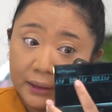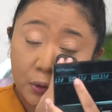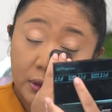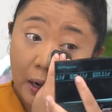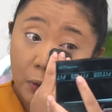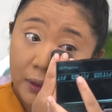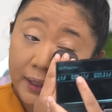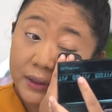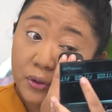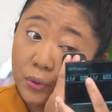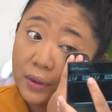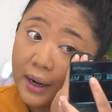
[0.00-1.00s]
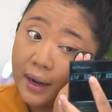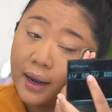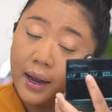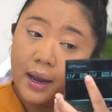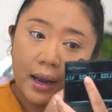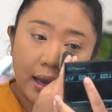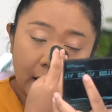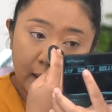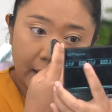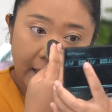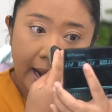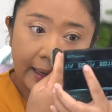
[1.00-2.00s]
Terus aku nanya juga
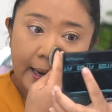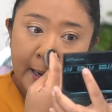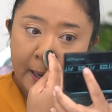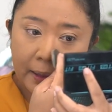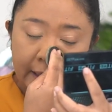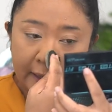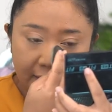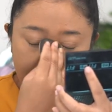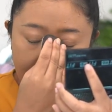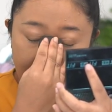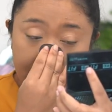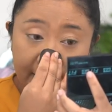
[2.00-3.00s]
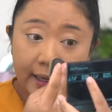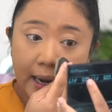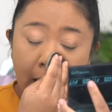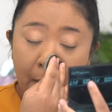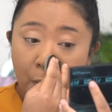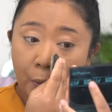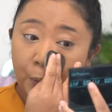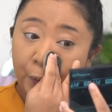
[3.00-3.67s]
uh, ada nggak diantara kalian yang kamu